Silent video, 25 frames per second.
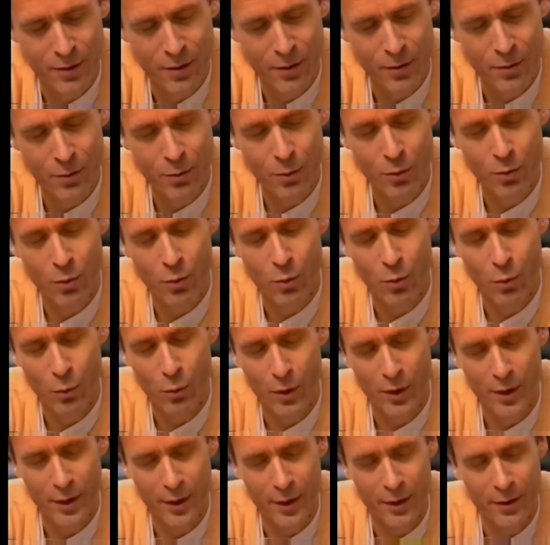No
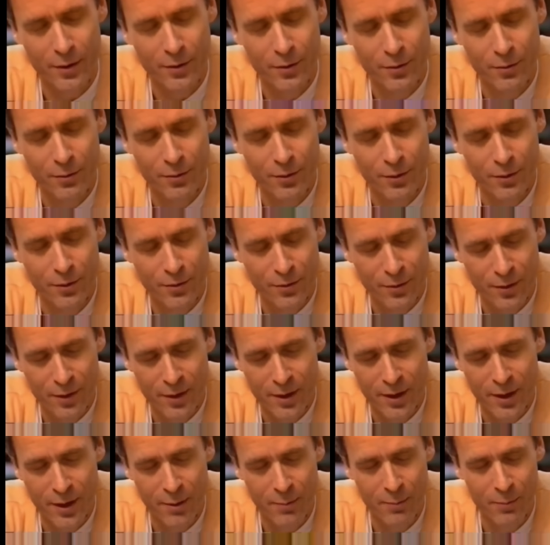way to
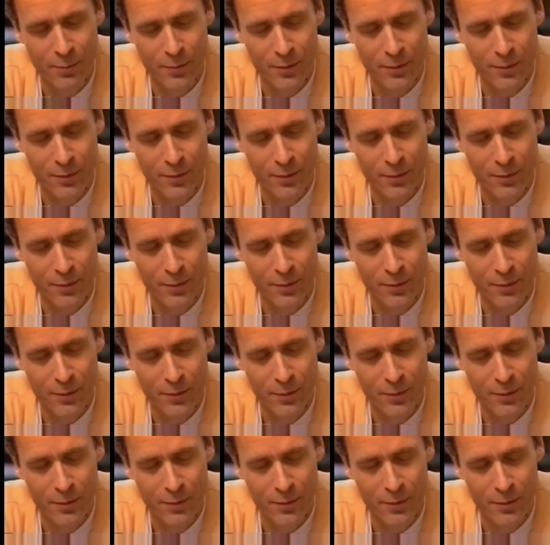describe.